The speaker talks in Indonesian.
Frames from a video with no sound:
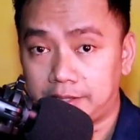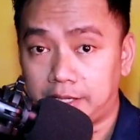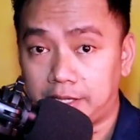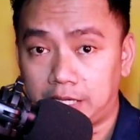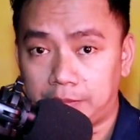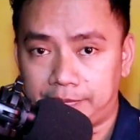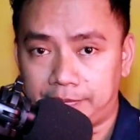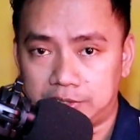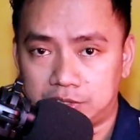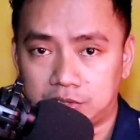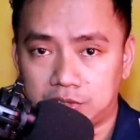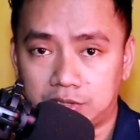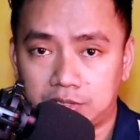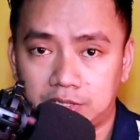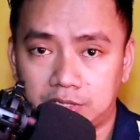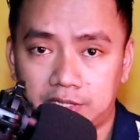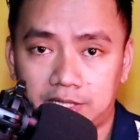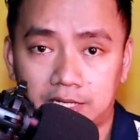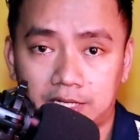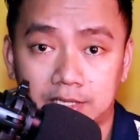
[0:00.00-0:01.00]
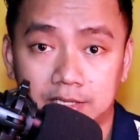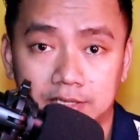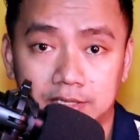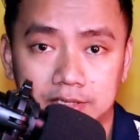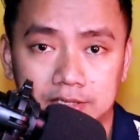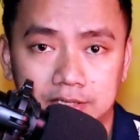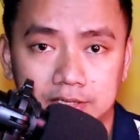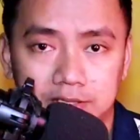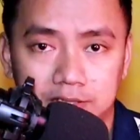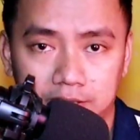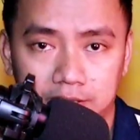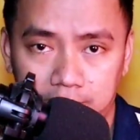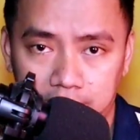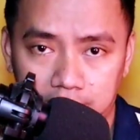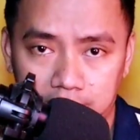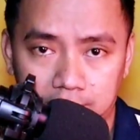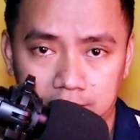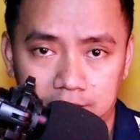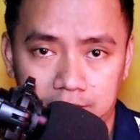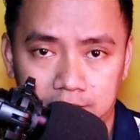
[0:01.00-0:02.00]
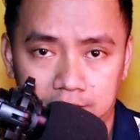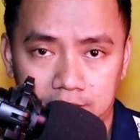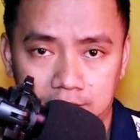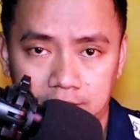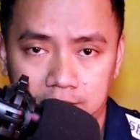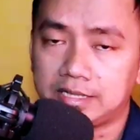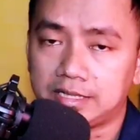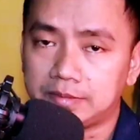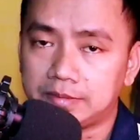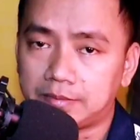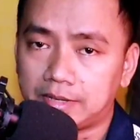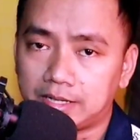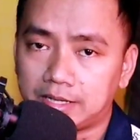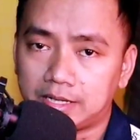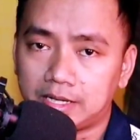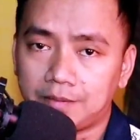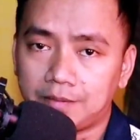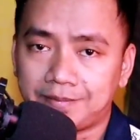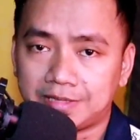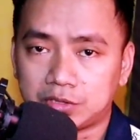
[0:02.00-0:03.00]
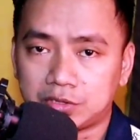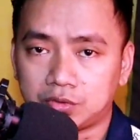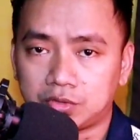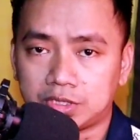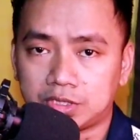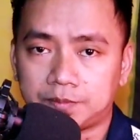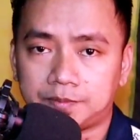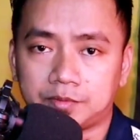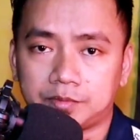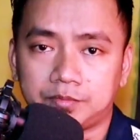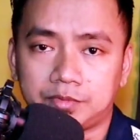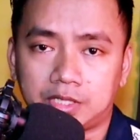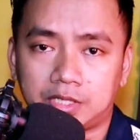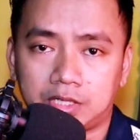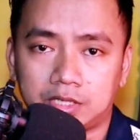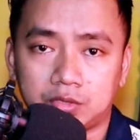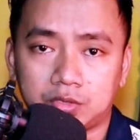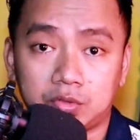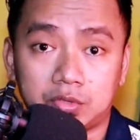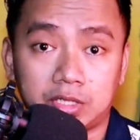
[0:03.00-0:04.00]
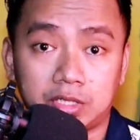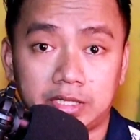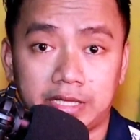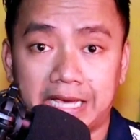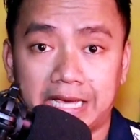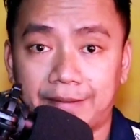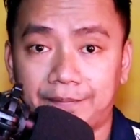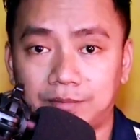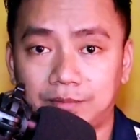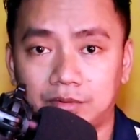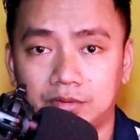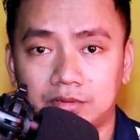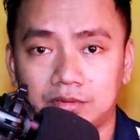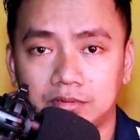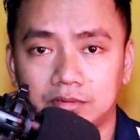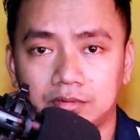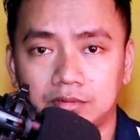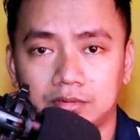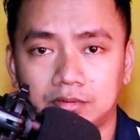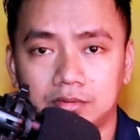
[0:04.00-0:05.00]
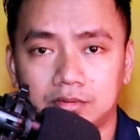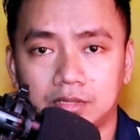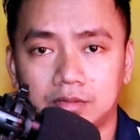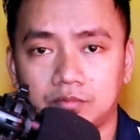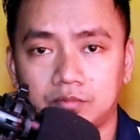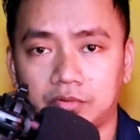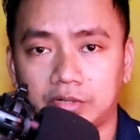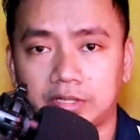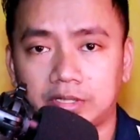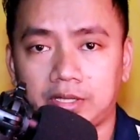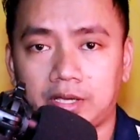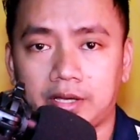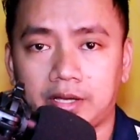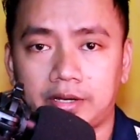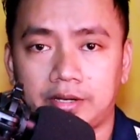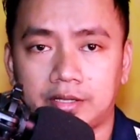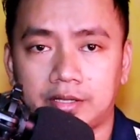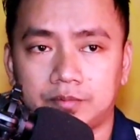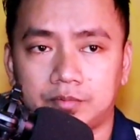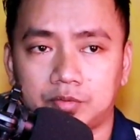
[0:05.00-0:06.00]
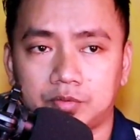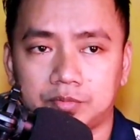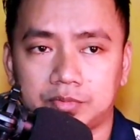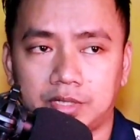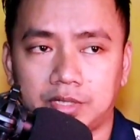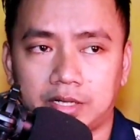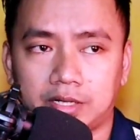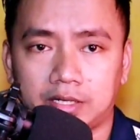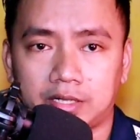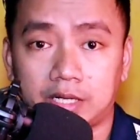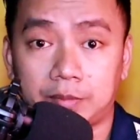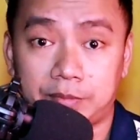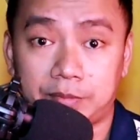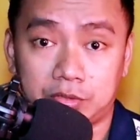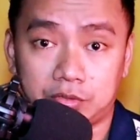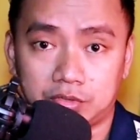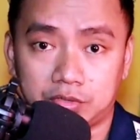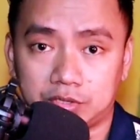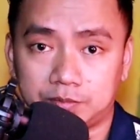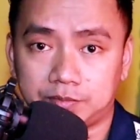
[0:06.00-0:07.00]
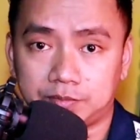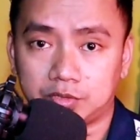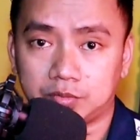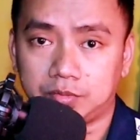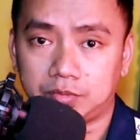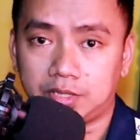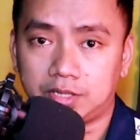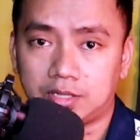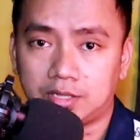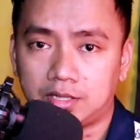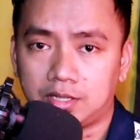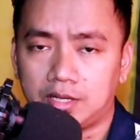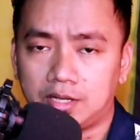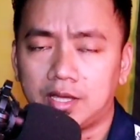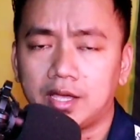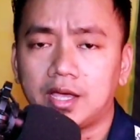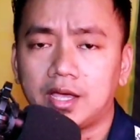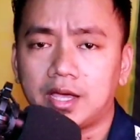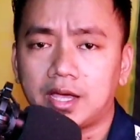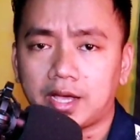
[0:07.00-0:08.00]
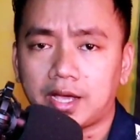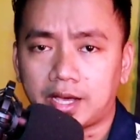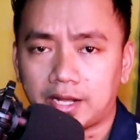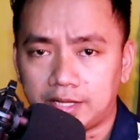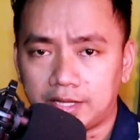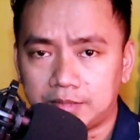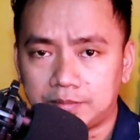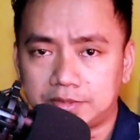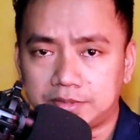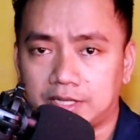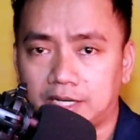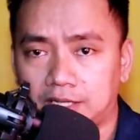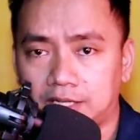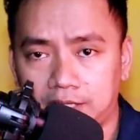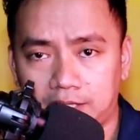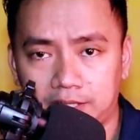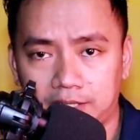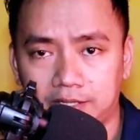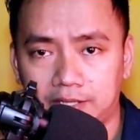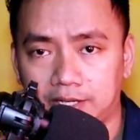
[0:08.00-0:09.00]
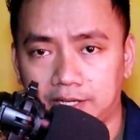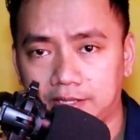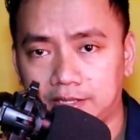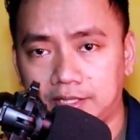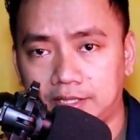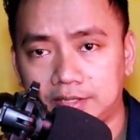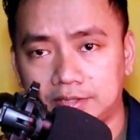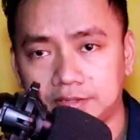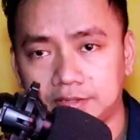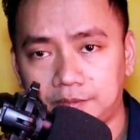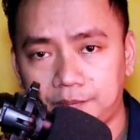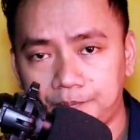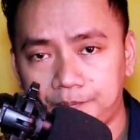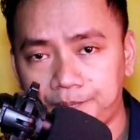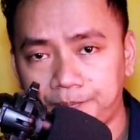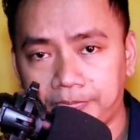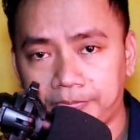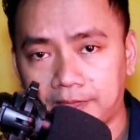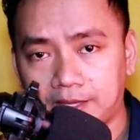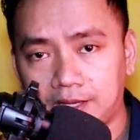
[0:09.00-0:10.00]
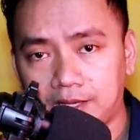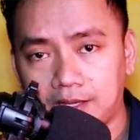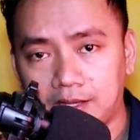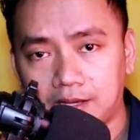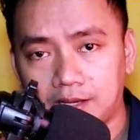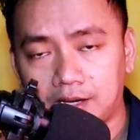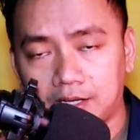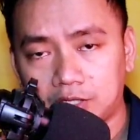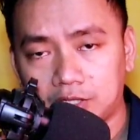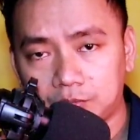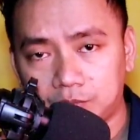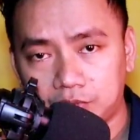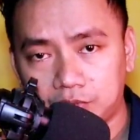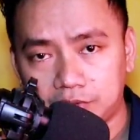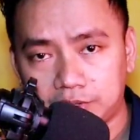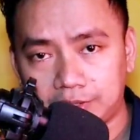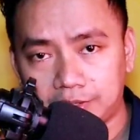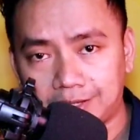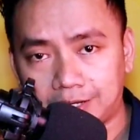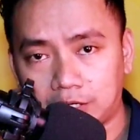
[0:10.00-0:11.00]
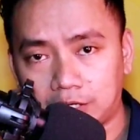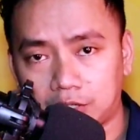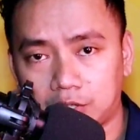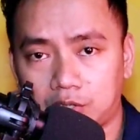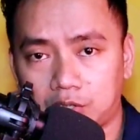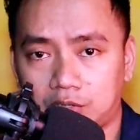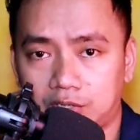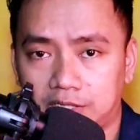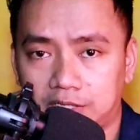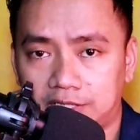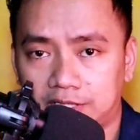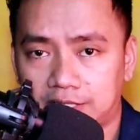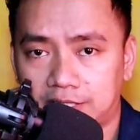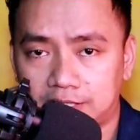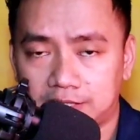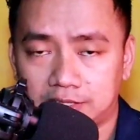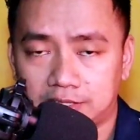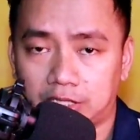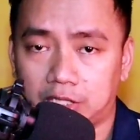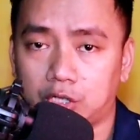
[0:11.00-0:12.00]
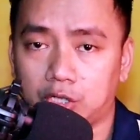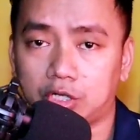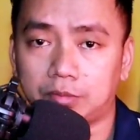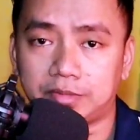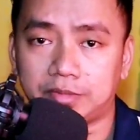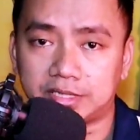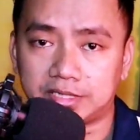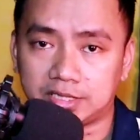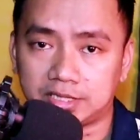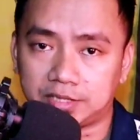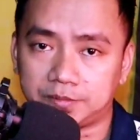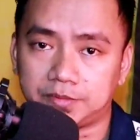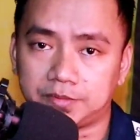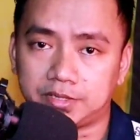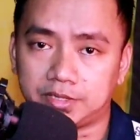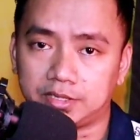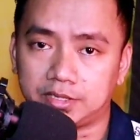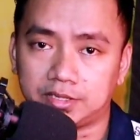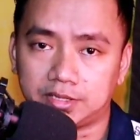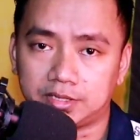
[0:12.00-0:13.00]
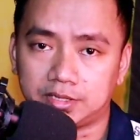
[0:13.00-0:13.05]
Episode yang ketiga di mana episode sebelumnya sudah diupload dan buat kalian belum mendengarkan episode sebelumnya kalian bisa klik link di atas ataupun nanti aku taruh linknya di kolom deskripsi